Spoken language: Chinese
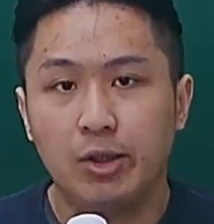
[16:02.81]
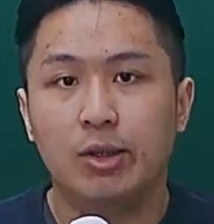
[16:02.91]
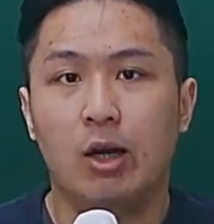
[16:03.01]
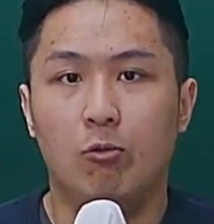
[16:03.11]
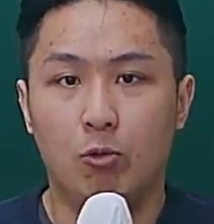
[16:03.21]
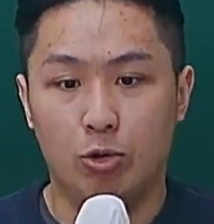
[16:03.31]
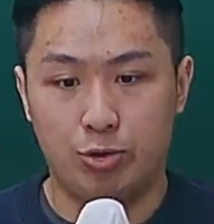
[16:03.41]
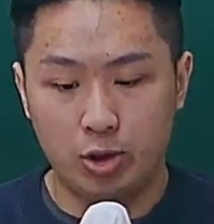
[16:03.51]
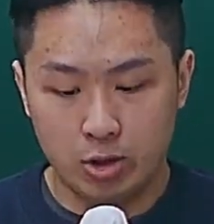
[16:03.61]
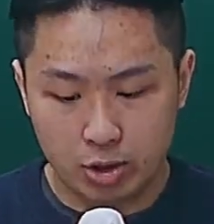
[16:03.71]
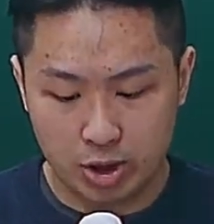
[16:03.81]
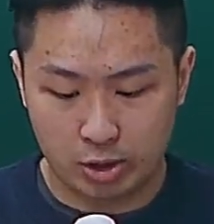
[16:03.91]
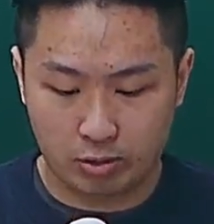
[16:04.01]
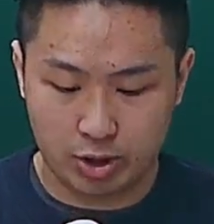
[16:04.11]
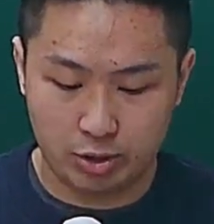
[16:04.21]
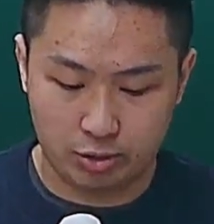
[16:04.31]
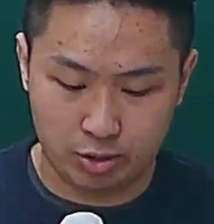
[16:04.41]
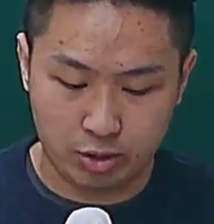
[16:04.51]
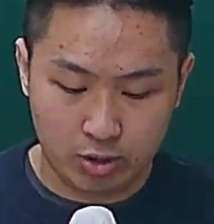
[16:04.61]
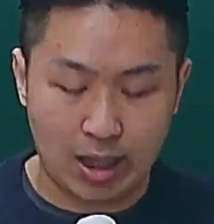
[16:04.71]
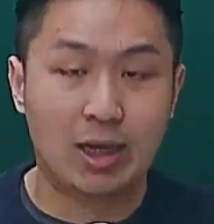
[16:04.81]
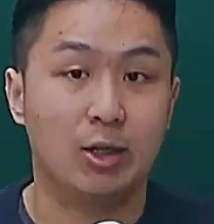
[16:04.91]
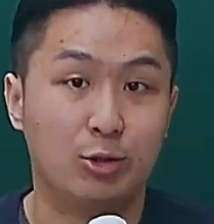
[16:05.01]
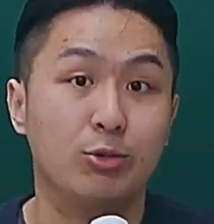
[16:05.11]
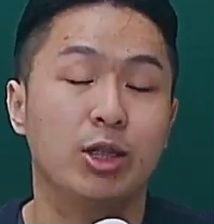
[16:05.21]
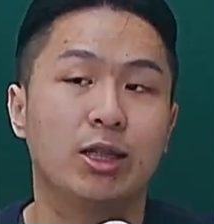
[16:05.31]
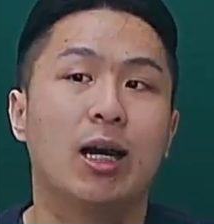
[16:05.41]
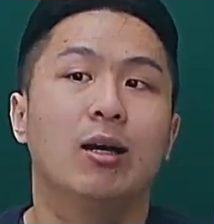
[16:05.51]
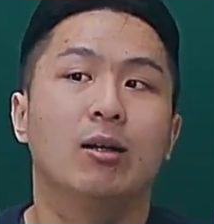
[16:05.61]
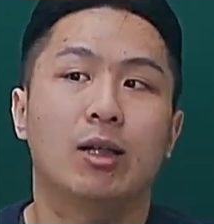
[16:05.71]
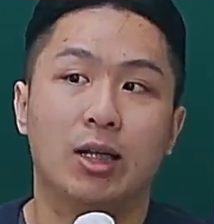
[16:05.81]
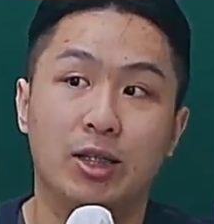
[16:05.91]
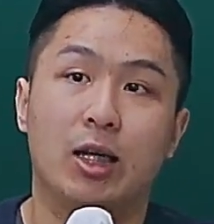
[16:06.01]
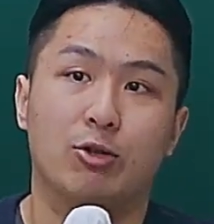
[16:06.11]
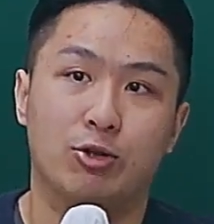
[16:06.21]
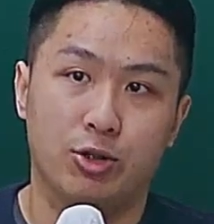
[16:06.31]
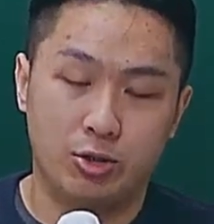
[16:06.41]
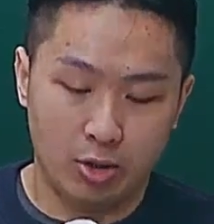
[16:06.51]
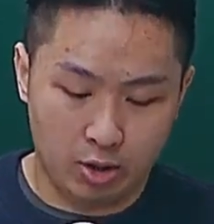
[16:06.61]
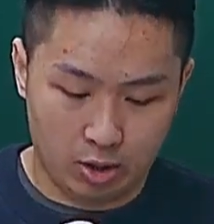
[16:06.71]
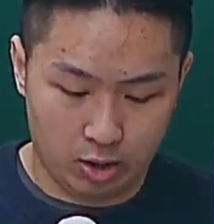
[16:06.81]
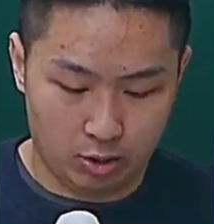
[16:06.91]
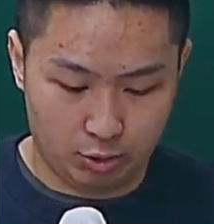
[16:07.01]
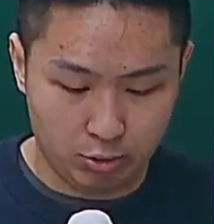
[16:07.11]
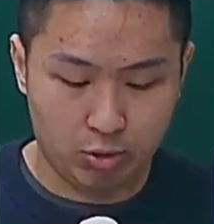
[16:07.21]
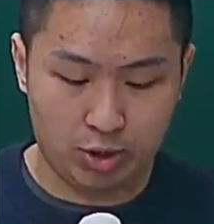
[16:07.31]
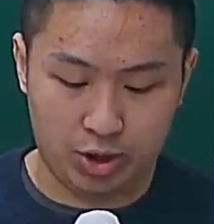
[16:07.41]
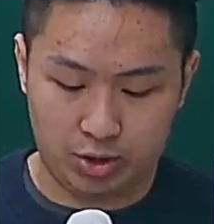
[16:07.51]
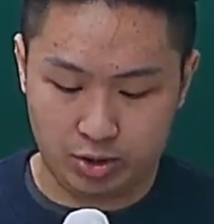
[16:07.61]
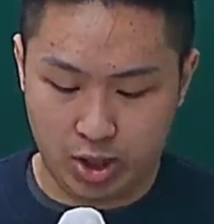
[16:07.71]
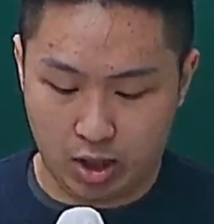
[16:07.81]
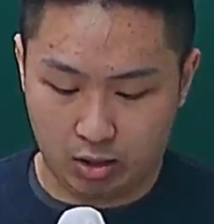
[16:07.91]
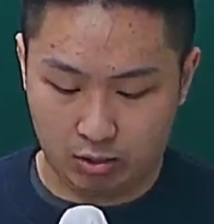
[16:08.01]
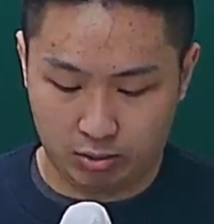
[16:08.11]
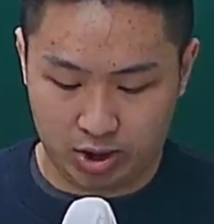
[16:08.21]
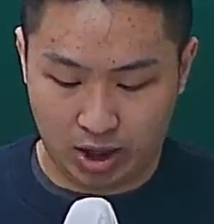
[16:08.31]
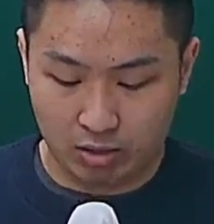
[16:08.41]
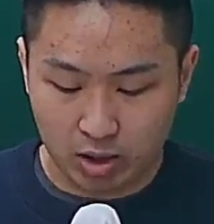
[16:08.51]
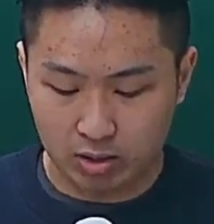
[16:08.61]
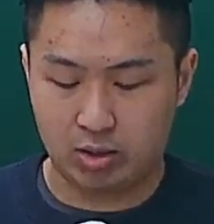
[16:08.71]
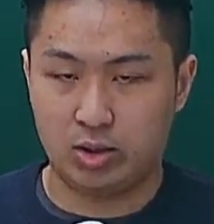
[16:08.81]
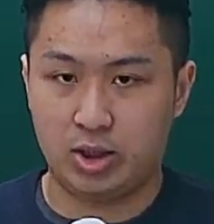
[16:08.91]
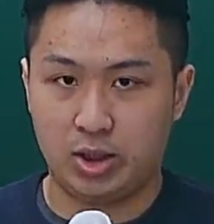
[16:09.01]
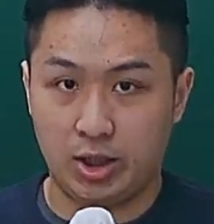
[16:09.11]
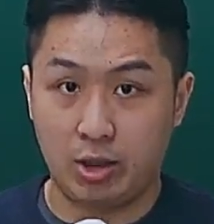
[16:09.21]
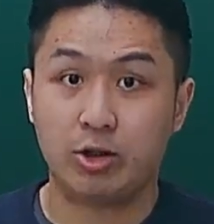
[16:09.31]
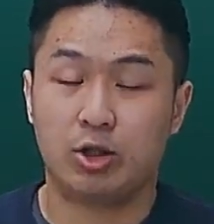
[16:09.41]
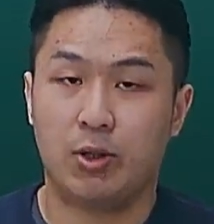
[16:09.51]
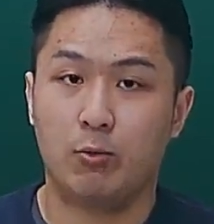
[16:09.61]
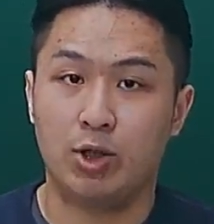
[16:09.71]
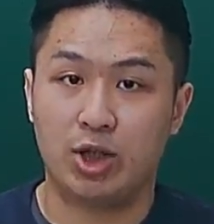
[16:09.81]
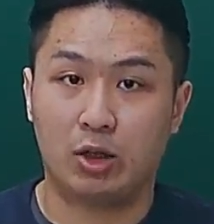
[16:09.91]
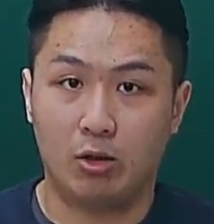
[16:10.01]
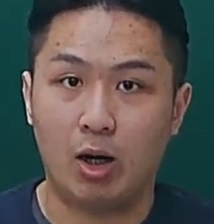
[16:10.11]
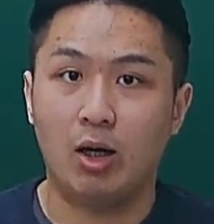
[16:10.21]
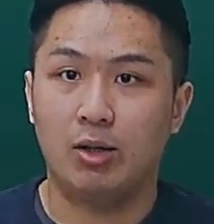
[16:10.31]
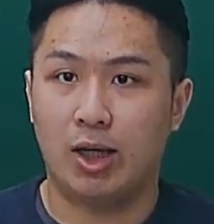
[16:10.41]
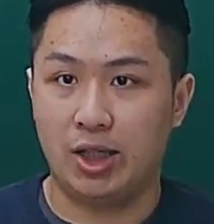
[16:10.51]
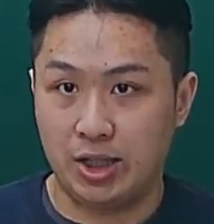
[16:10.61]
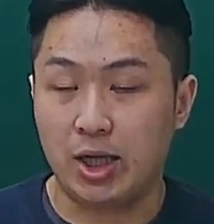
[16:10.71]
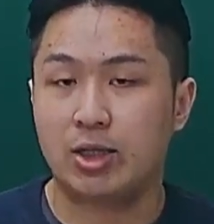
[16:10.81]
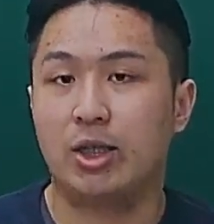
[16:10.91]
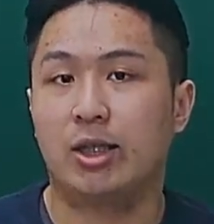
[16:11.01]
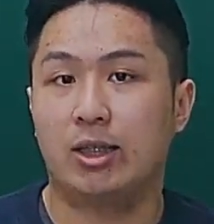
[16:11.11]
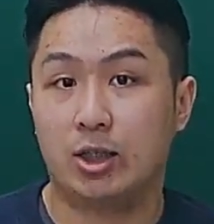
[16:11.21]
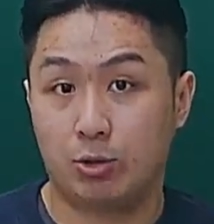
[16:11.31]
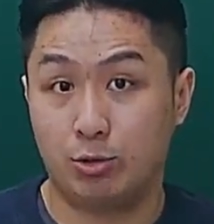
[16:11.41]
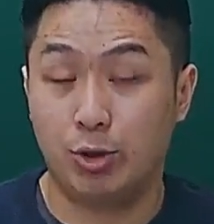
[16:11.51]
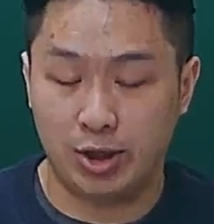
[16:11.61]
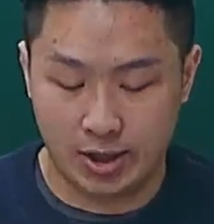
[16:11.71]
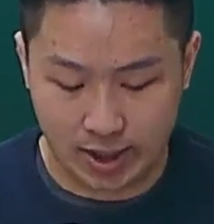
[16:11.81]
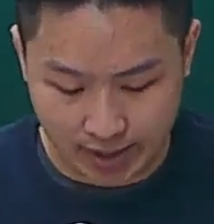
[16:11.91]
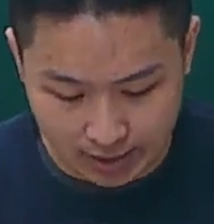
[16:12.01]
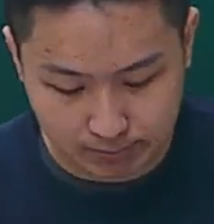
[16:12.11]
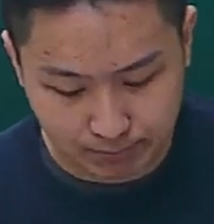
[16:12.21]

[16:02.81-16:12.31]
那我觉得这些东西就是大家可以注意一下，但一样就是，如果你是要想要更仔细的了解这篇文章的话，那一样建议大家找出原点来看。